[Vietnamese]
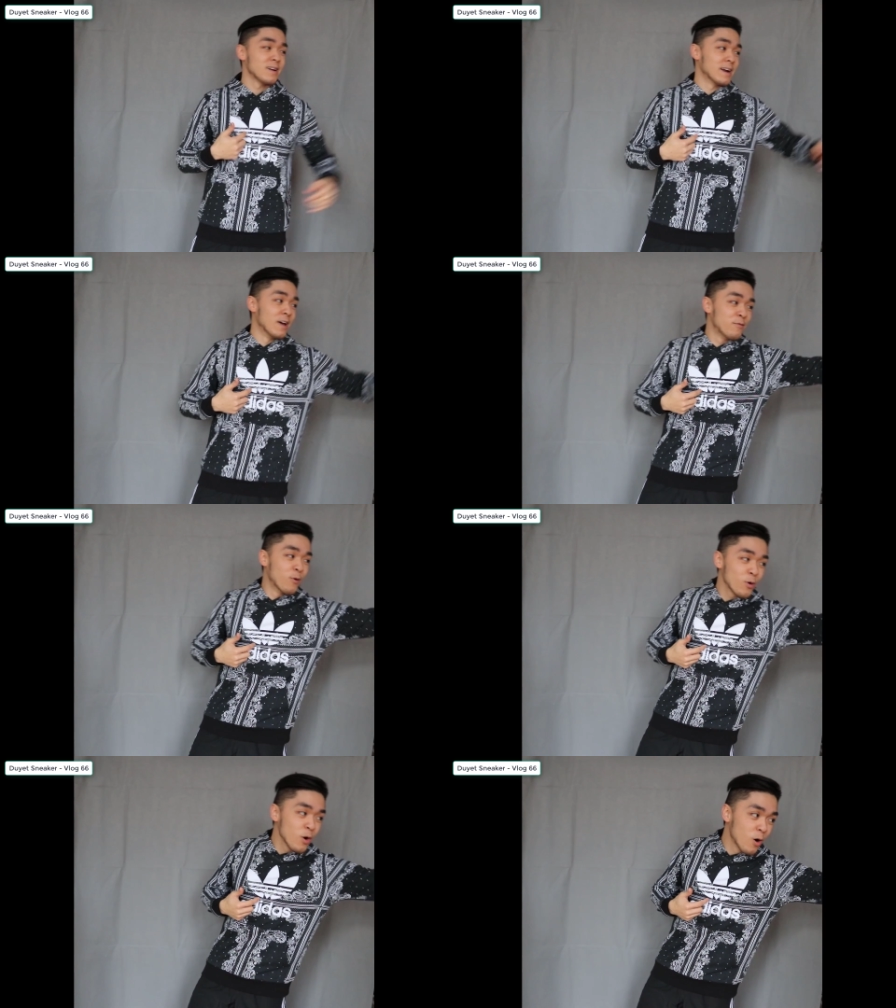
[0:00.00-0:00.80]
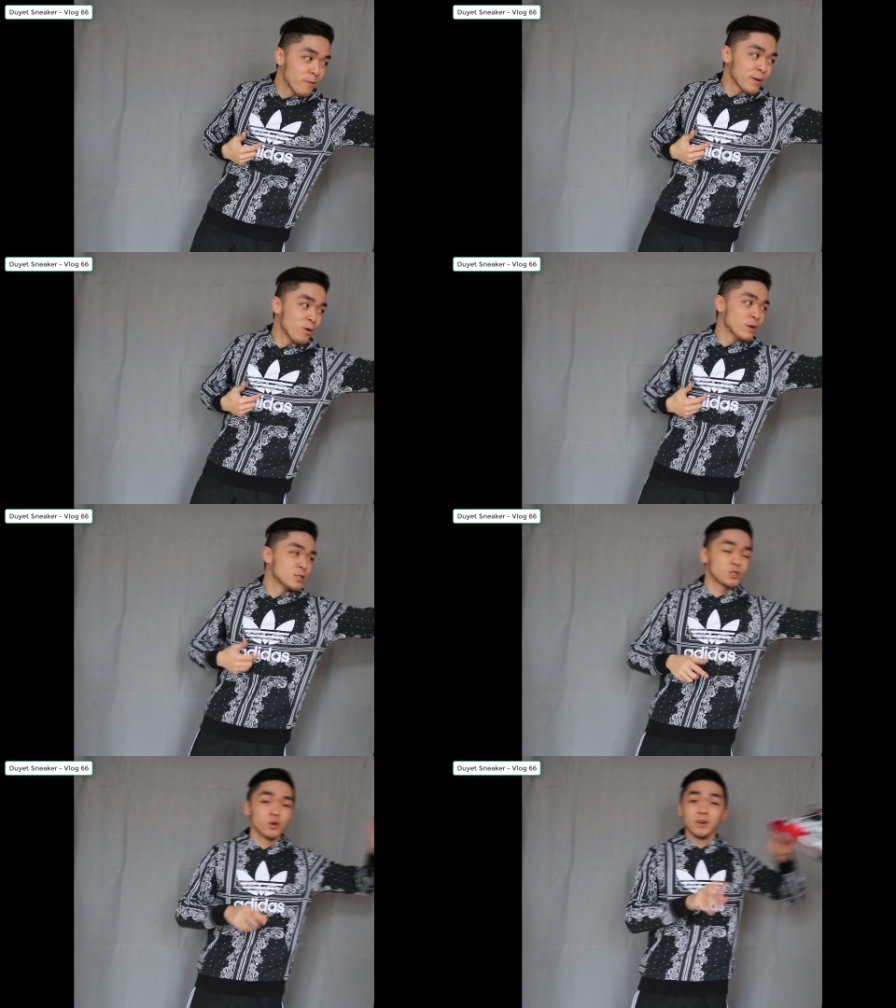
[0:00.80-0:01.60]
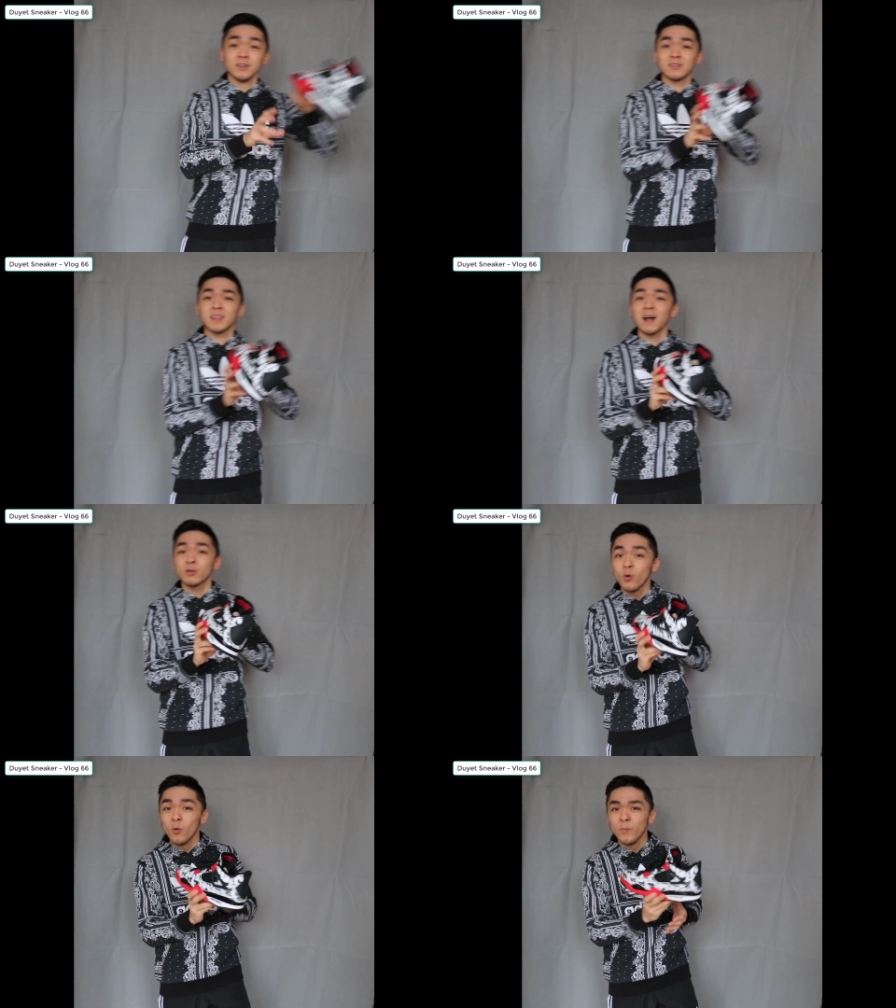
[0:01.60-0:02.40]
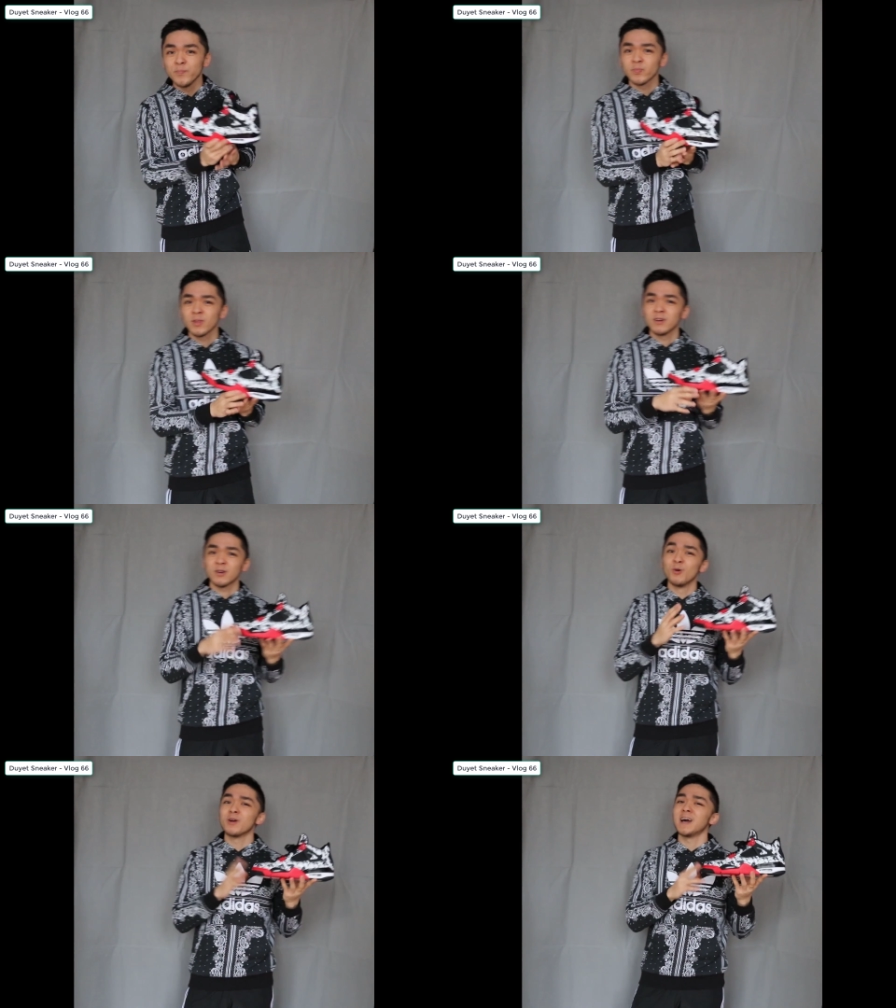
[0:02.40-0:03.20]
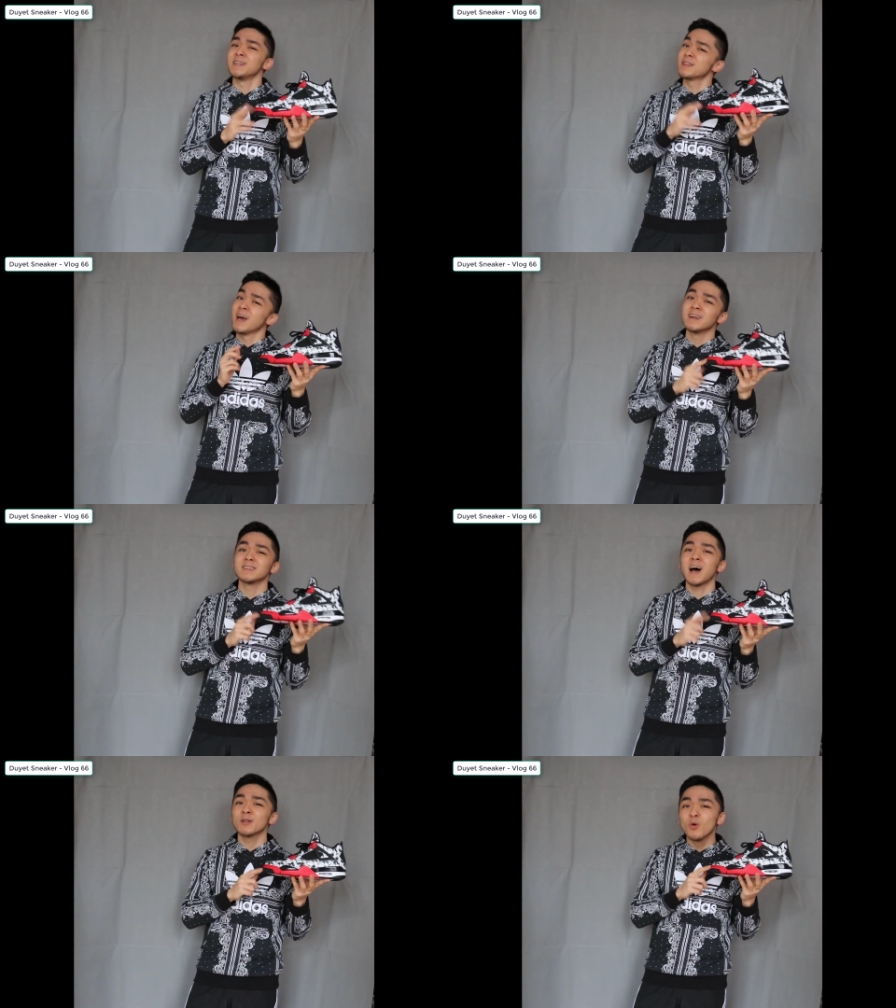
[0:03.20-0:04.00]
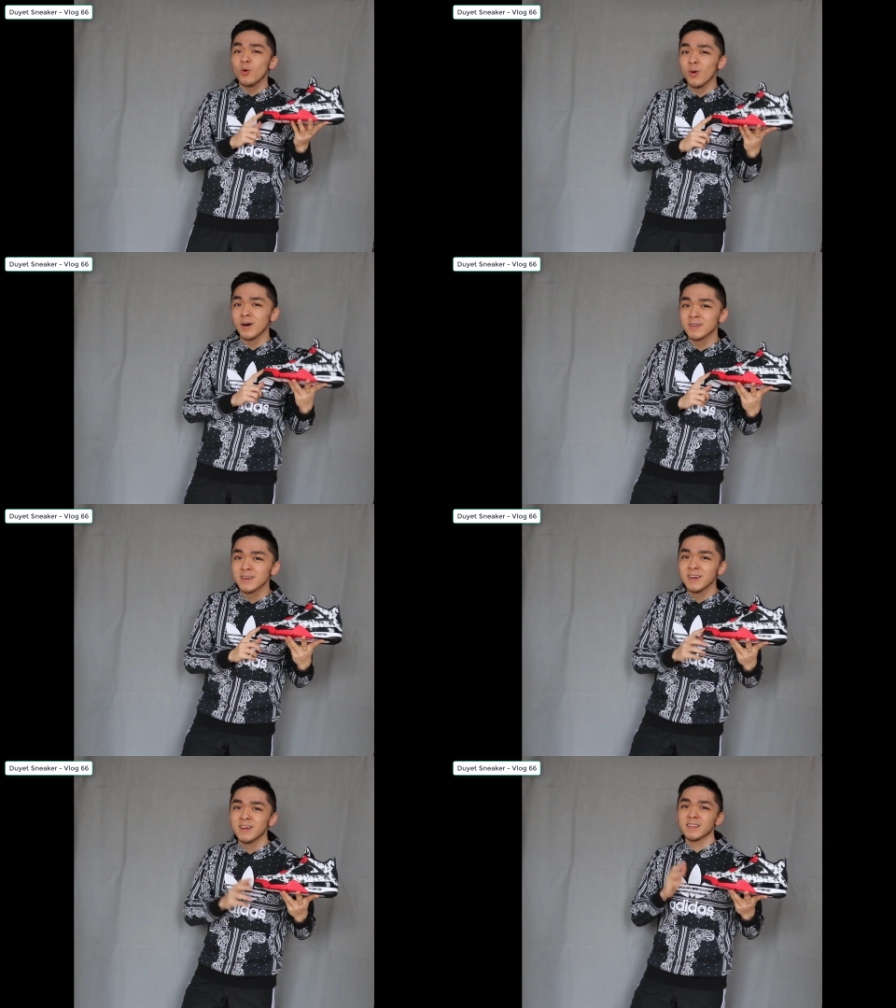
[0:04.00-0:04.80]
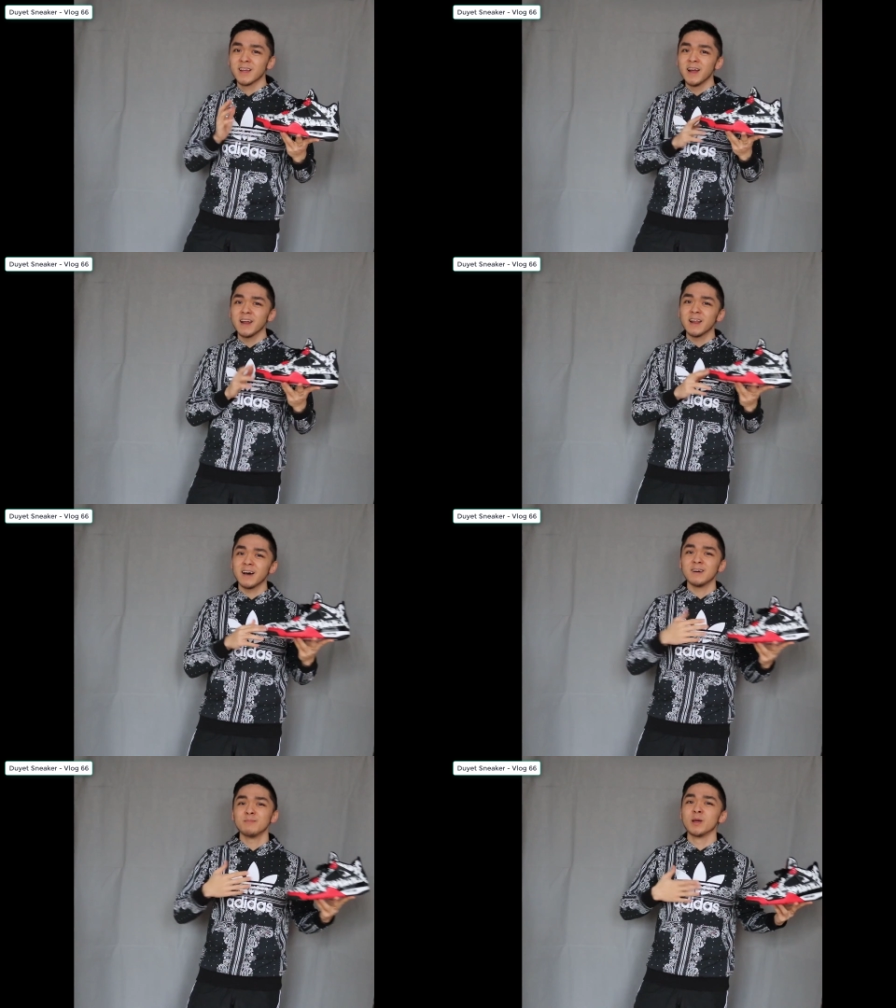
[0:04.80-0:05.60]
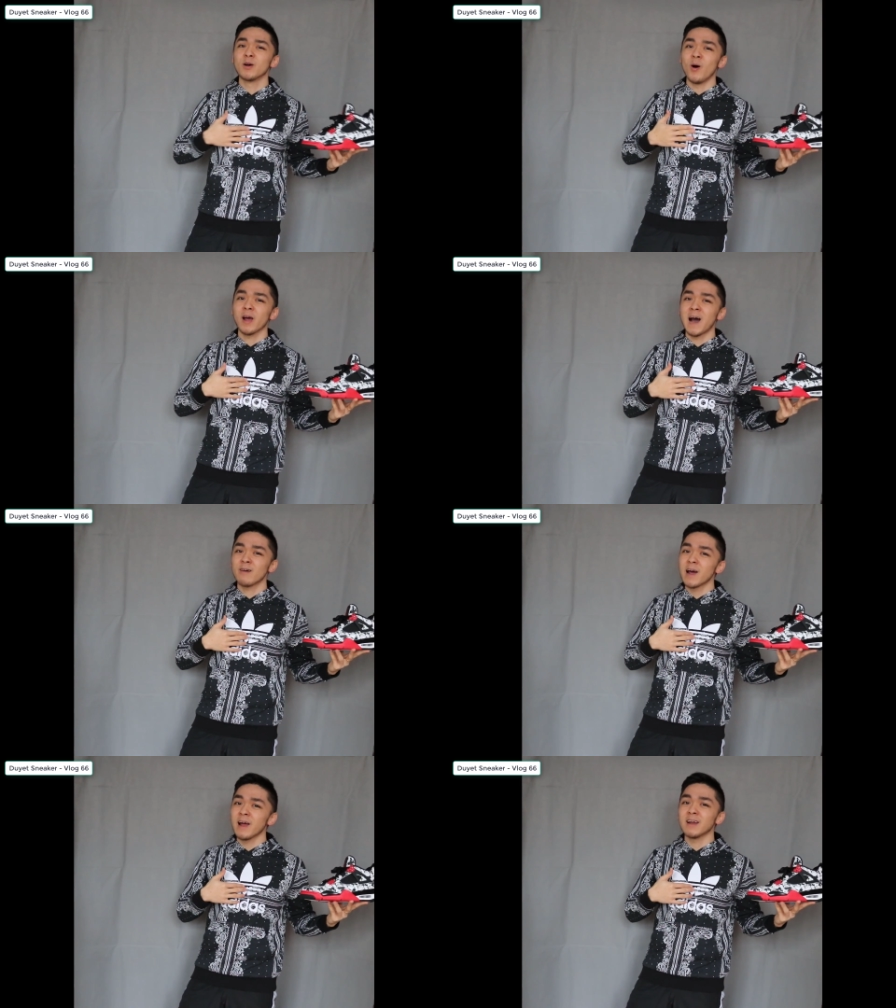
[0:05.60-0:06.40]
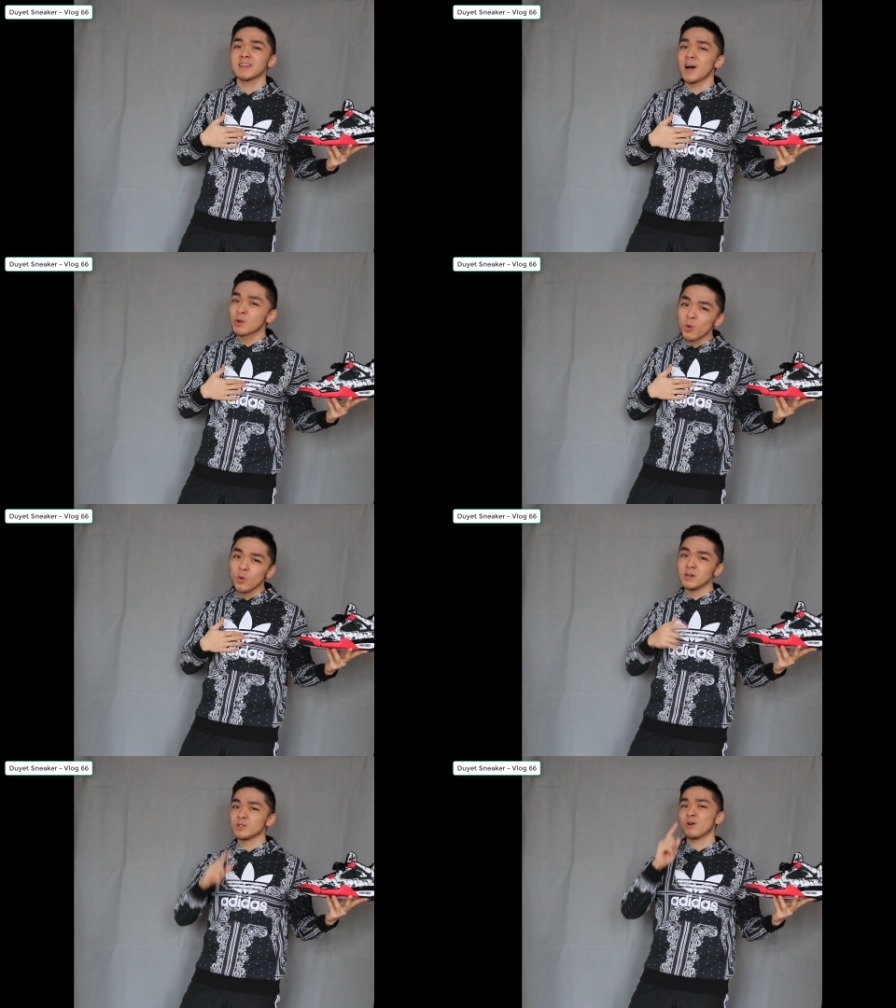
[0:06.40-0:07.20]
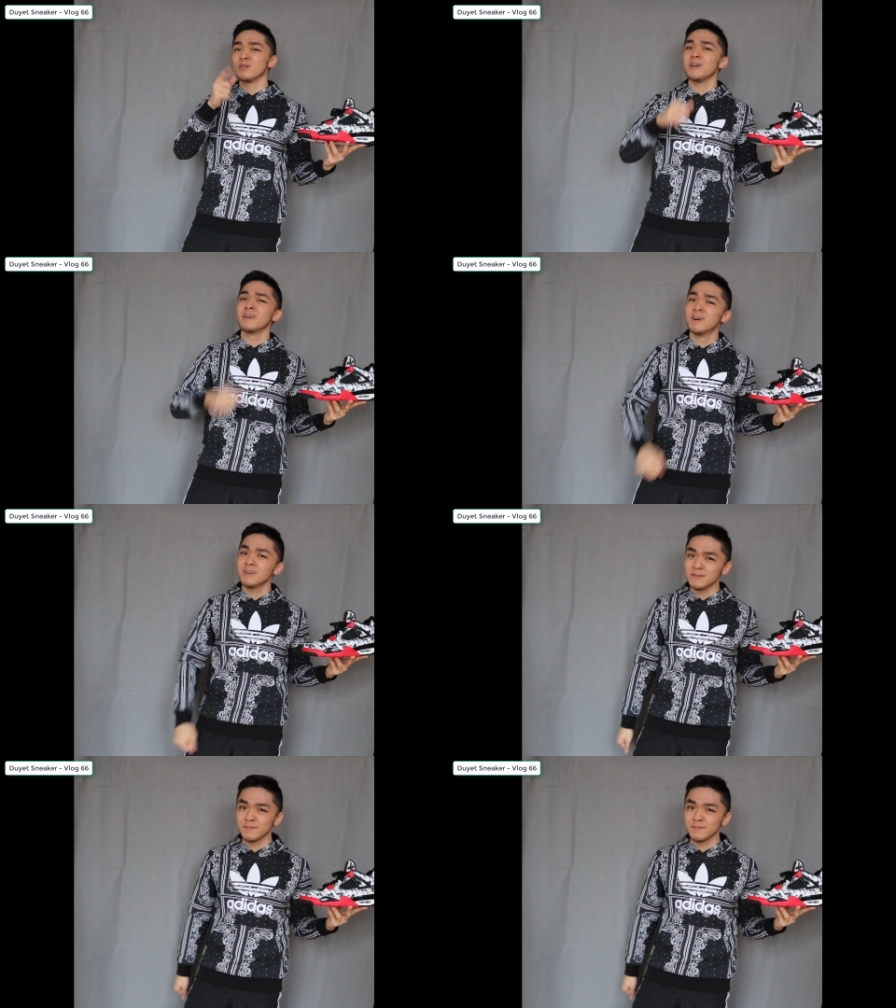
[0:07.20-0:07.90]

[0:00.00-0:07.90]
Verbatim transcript: là để phối đồ với đôi Jordan tattoo đôi này thì tên là tattoo luôn thế nên là mình gọi cái áo này là tattoo luôn cho nó dễ nhớ